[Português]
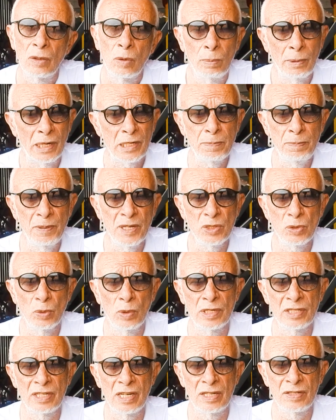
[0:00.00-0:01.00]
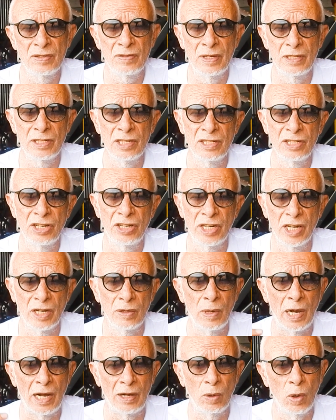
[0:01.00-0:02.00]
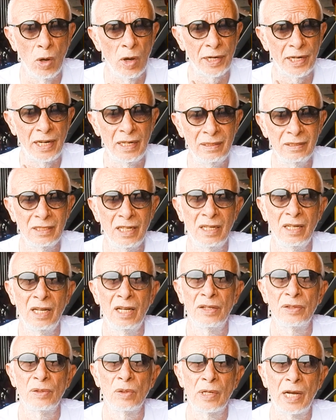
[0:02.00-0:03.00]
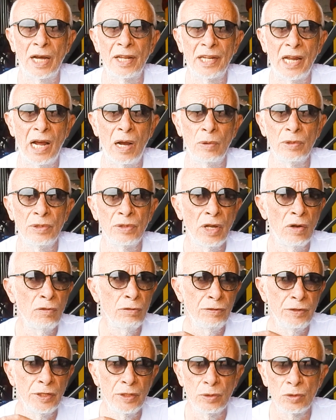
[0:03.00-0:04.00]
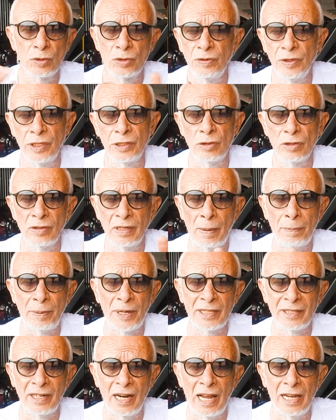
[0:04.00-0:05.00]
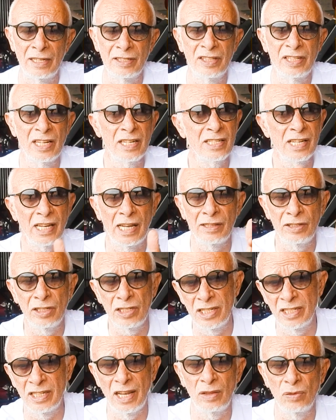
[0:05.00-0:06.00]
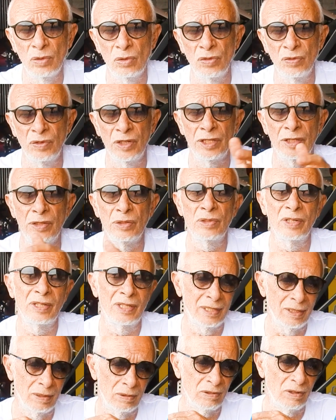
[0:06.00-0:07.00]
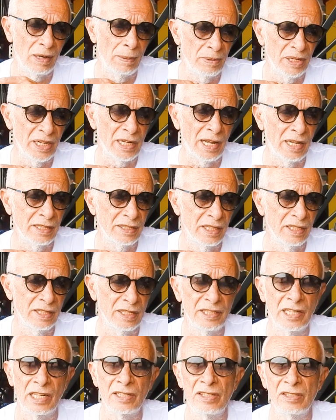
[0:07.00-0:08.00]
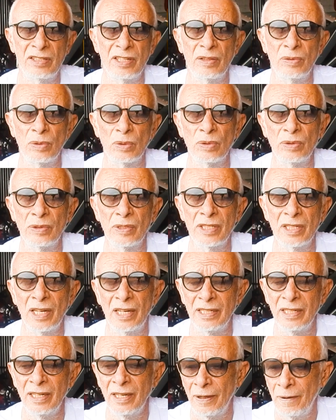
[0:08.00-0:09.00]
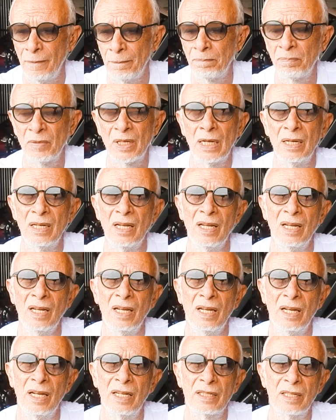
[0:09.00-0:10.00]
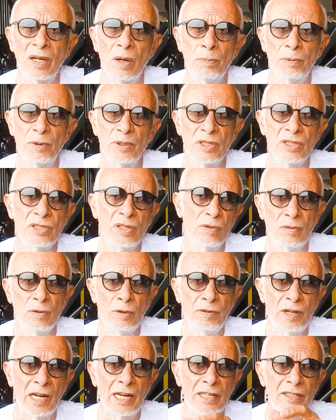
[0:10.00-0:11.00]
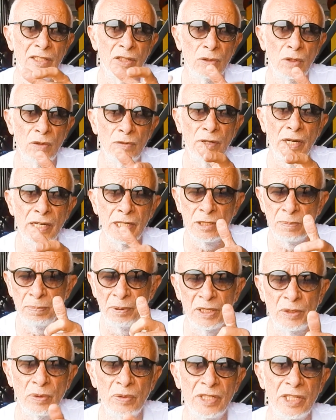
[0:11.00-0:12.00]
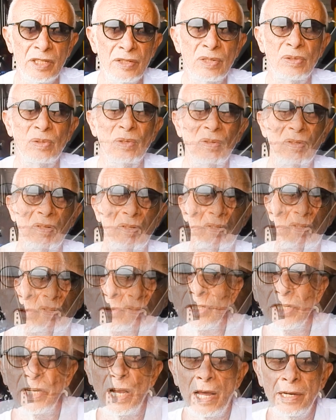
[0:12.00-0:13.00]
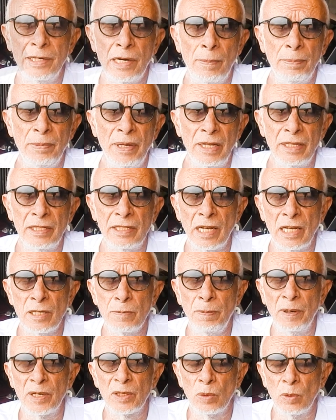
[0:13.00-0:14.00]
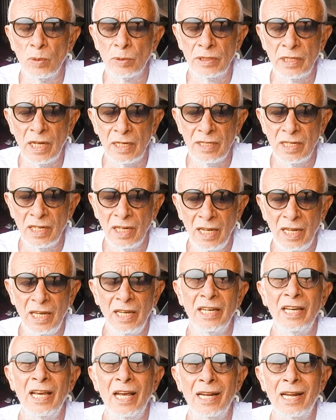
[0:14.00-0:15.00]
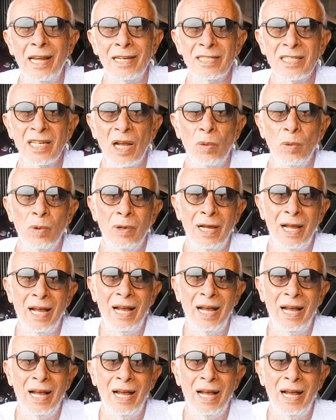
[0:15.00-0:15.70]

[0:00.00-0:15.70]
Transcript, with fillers: como as pessoas às vezes chegam agora no canal e não viram os vídeos lá para trás, tem 700 vídeos, então não é brincadeira de assistir tudo isso aí. Então por isso que eu vou falar de novo a respeito disso. Diariamente as perguntas em relação